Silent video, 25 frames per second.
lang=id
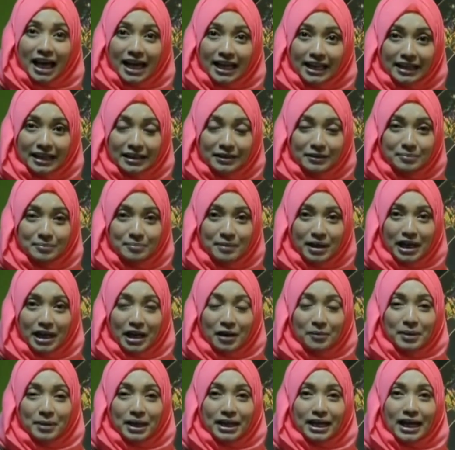menarik
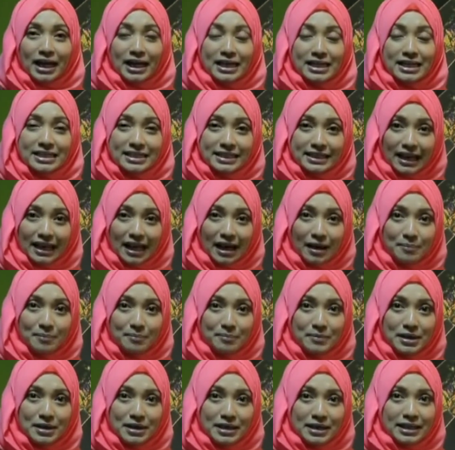bagaimana
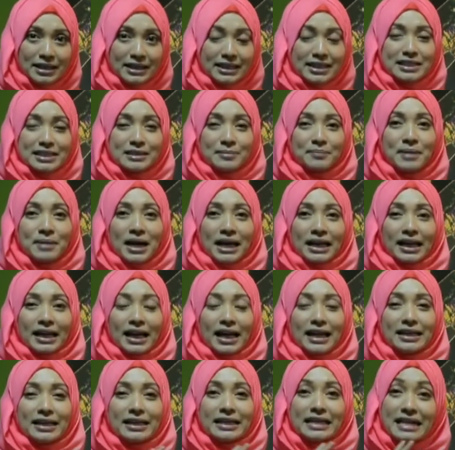Islam
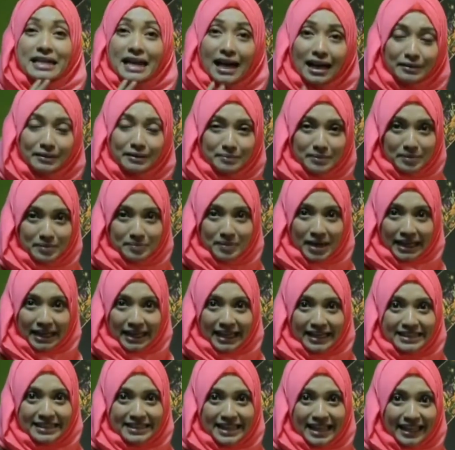disebarkan dengan
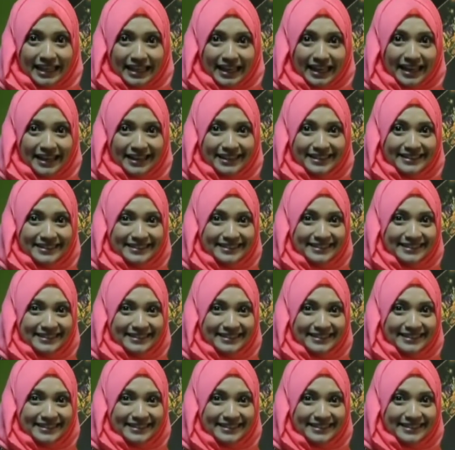berbagai cara.